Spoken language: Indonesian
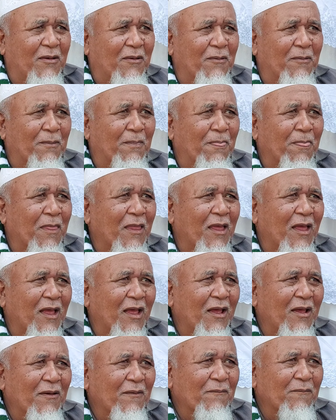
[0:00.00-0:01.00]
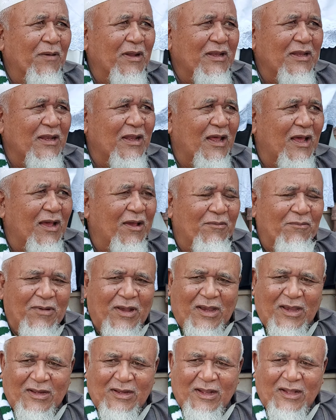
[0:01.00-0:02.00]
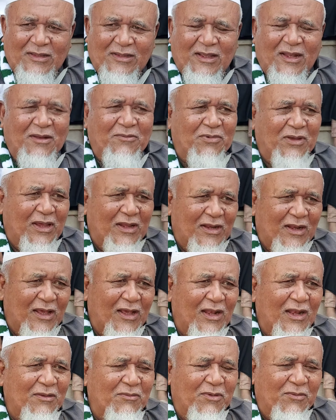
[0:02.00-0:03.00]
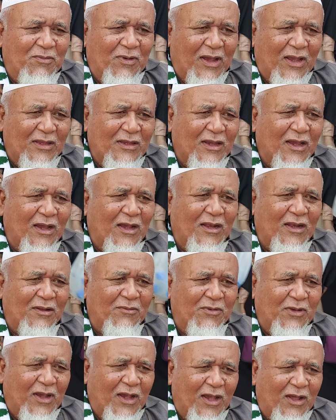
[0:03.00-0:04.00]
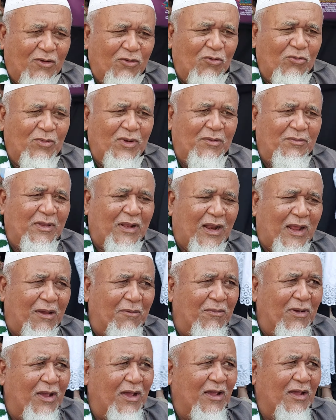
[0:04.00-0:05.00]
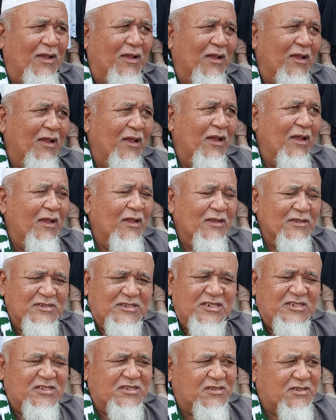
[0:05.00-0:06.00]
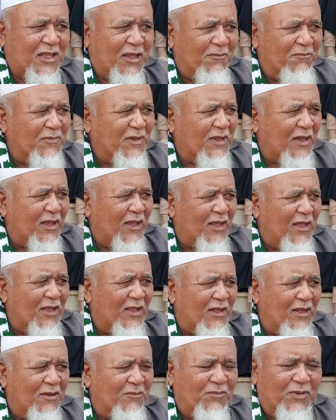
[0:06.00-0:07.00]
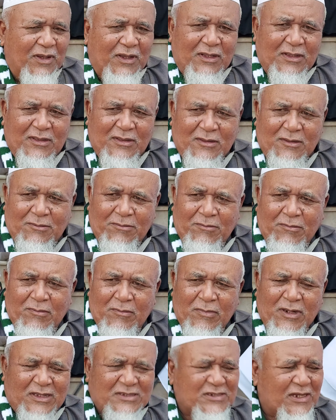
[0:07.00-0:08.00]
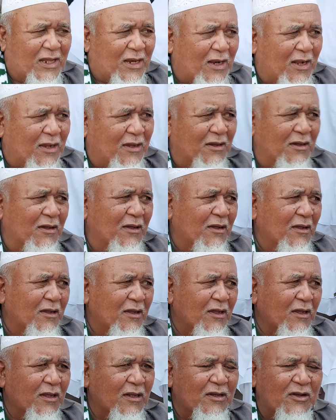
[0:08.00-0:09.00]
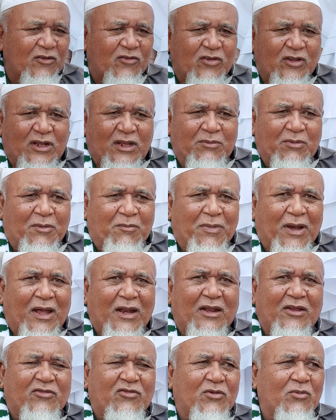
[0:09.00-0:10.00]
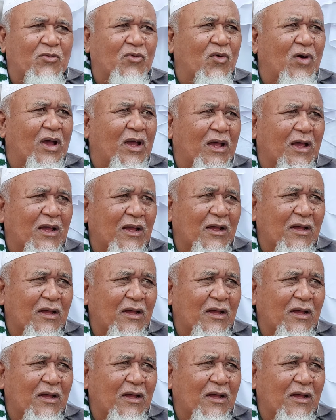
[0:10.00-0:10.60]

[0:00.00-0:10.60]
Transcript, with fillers: Iya. Hmm. Makanannya Makanan, iya, lebih enak ya? Makanannya lebih enak, Masa. lebih banyak, lebih harum, lebih ramah. Lebih ramah. Sistemnya lebih berserat. Lebih Di sini dekat ya, ya, semua.